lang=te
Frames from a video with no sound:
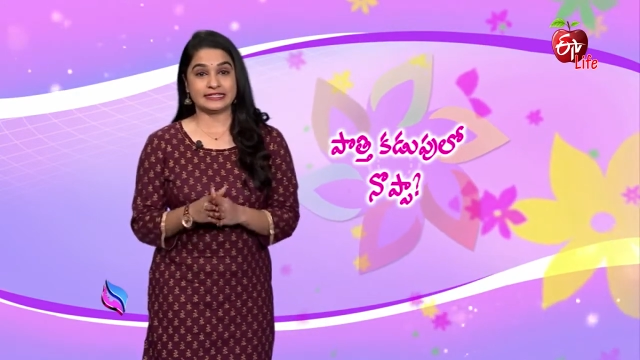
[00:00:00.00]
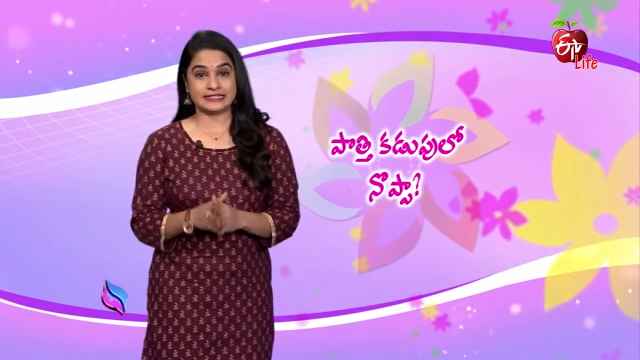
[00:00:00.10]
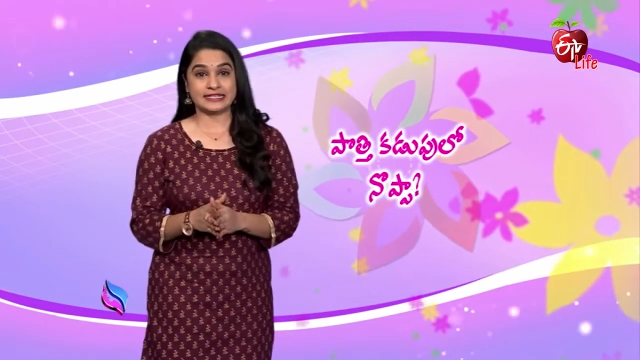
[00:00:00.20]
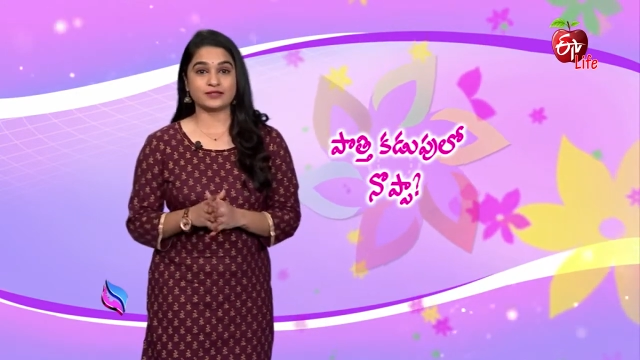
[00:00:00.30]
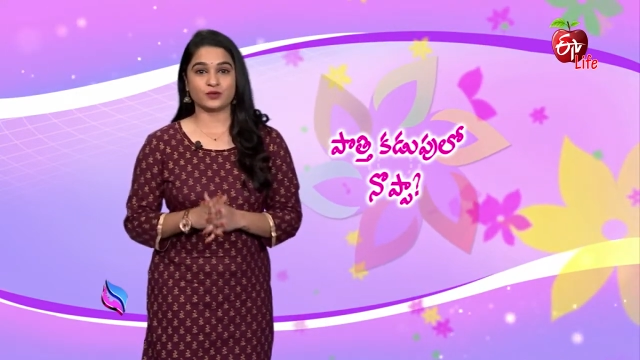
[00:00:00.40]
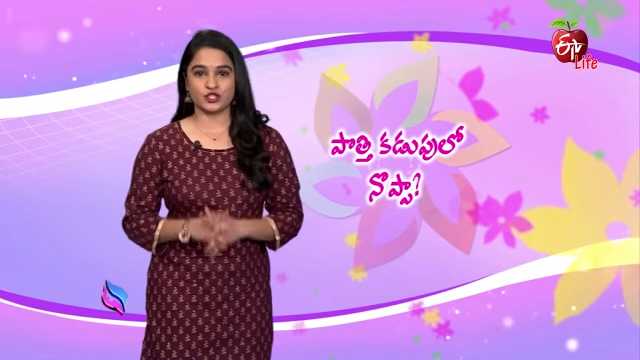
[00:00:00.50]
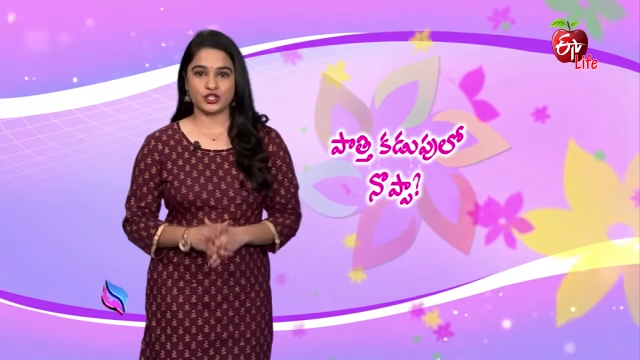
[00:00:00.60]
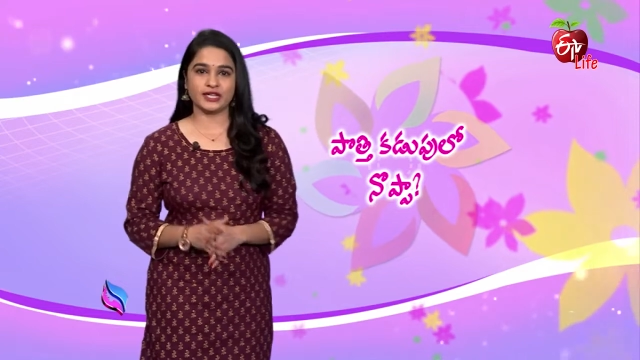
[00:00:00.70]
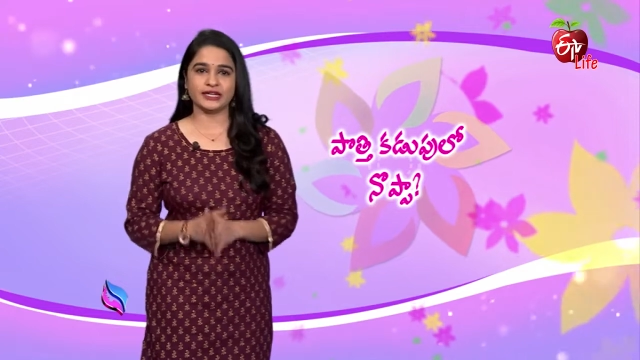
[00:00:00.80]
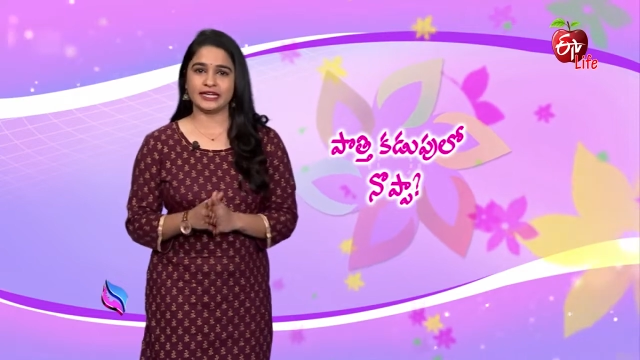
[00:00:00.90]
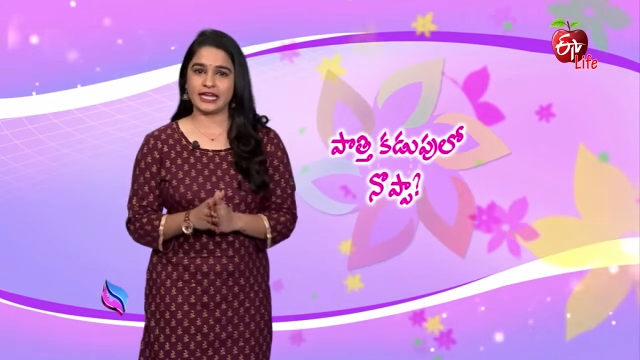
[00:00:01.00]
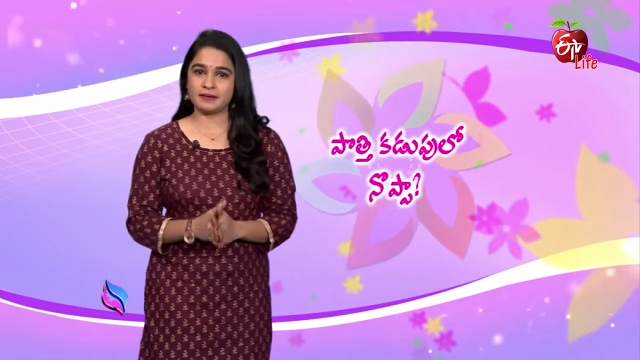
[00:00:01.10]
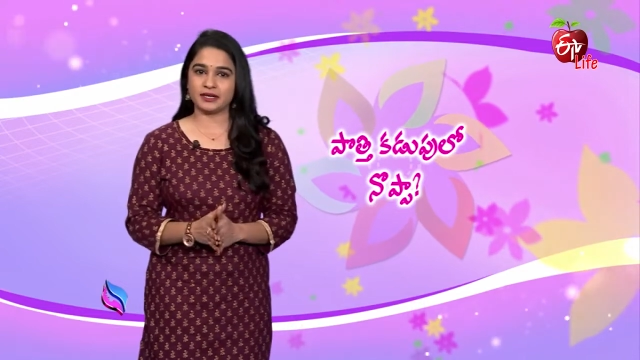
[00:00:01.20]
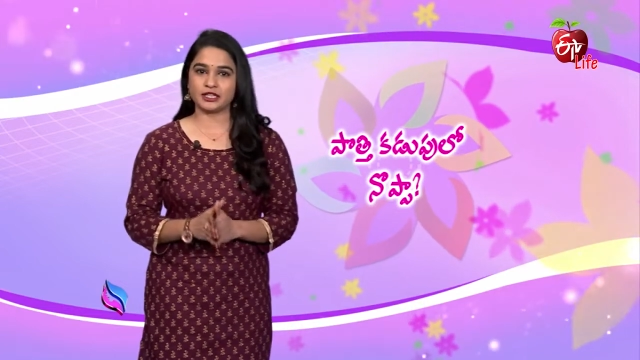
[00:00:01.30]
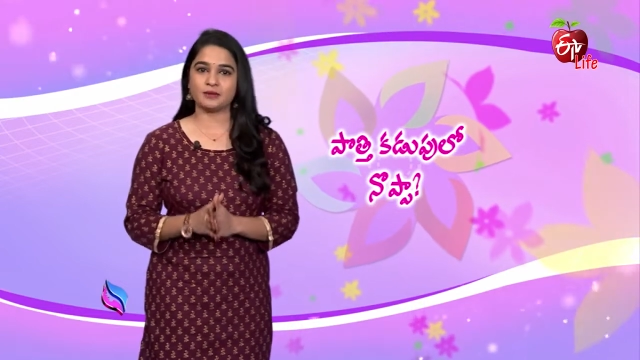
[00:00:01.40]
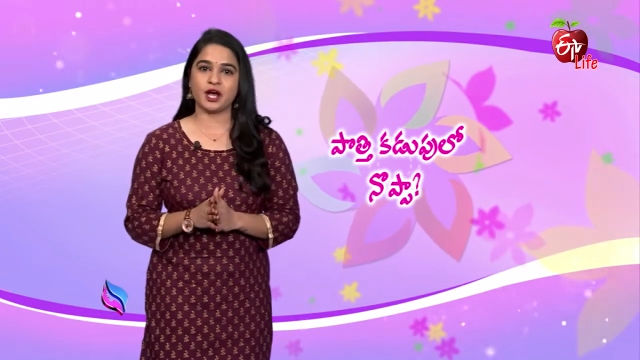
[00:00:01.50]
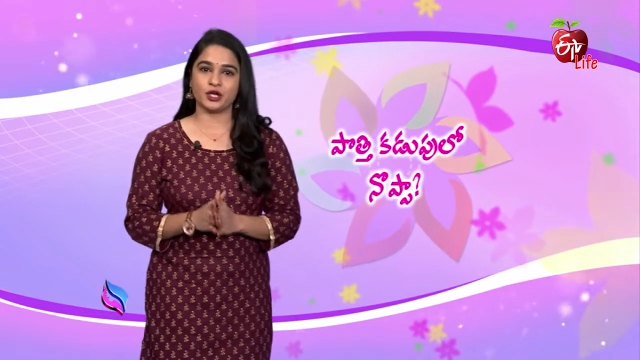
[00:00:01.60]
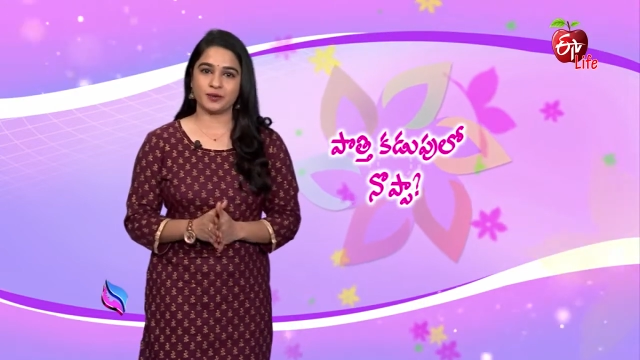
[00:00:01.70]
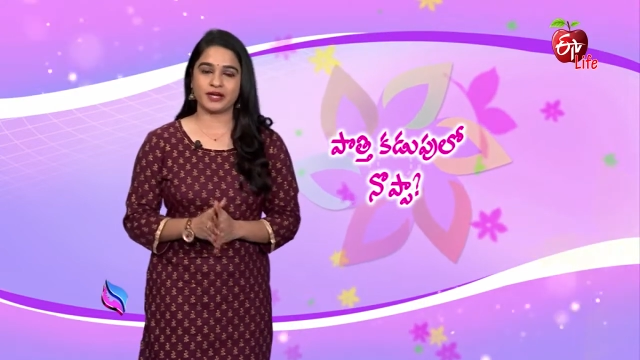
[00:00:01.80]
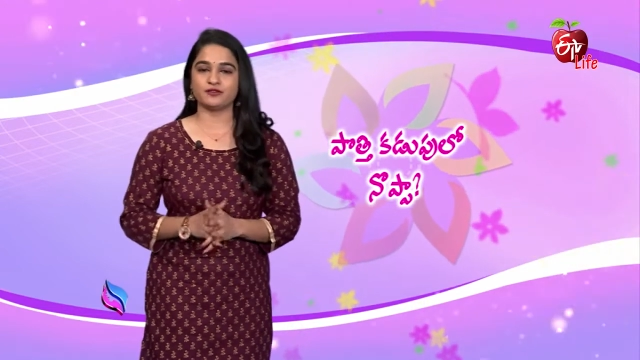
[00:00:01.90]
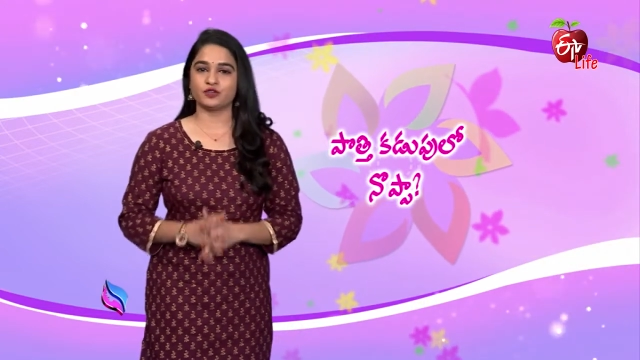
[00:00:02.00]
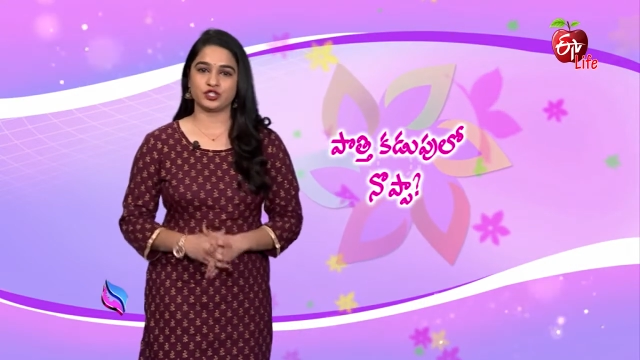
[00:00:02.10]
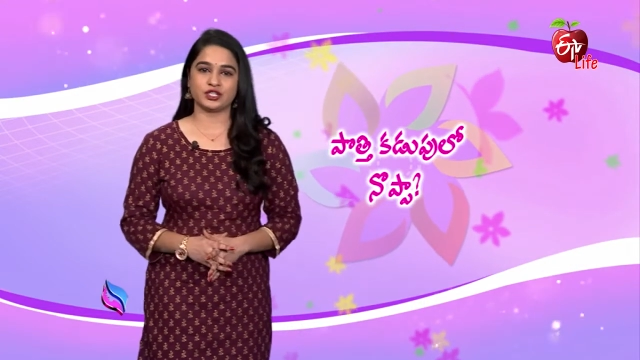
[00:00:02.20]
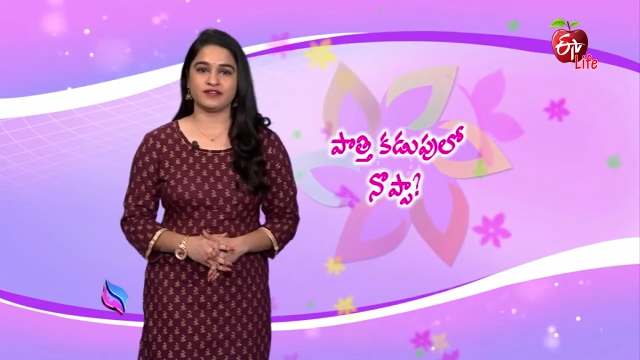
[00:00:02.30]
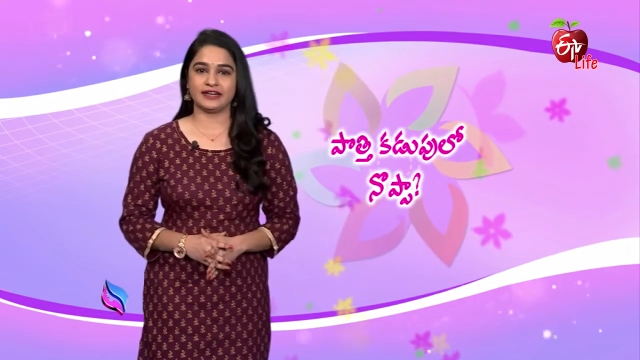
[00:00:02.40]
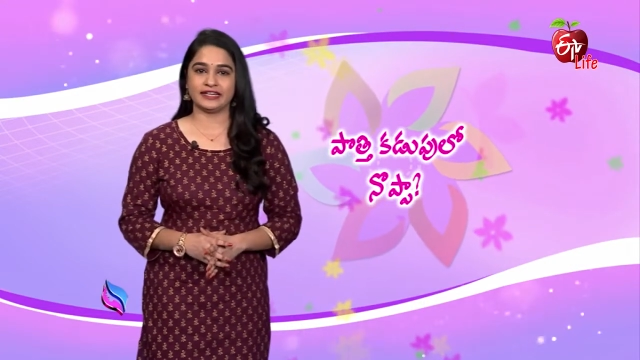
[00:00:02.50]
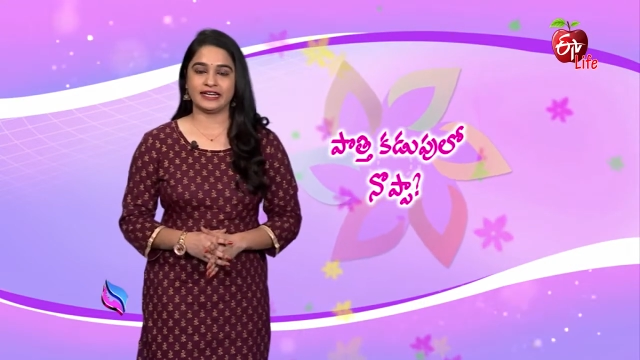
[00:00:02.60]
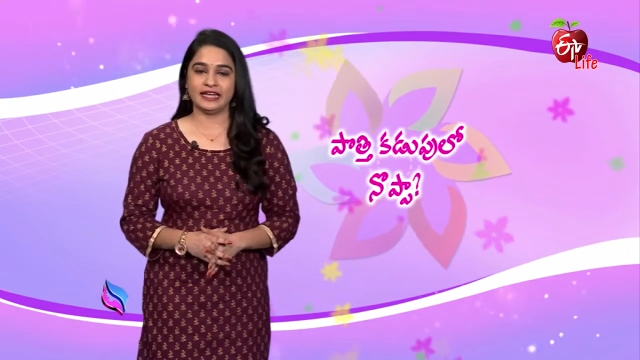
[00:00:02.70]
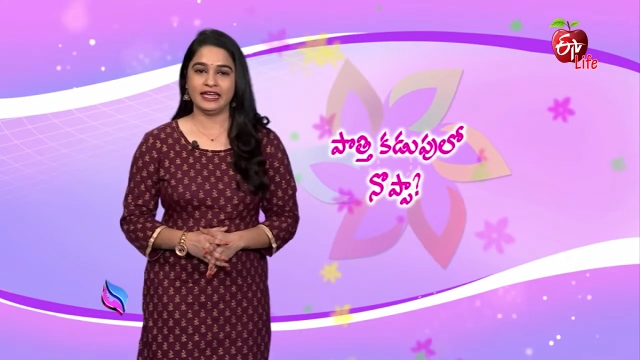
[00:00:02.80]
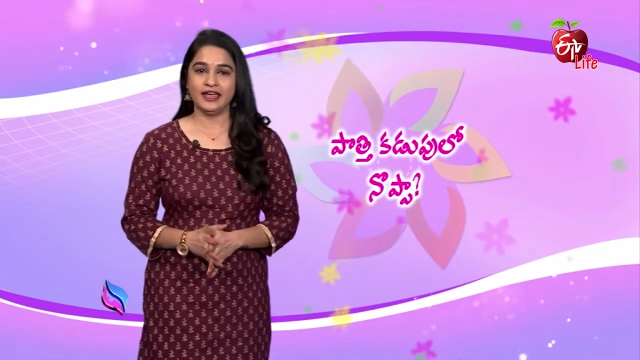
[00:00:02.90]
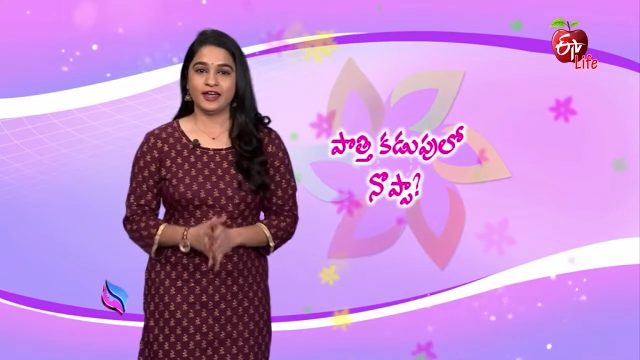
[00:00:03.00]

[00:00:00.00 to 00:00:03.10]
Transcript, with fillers: డిసీజ్ వచ్చిందని ఏమాత్రం అనుమానం వచ్చిన వెంటనే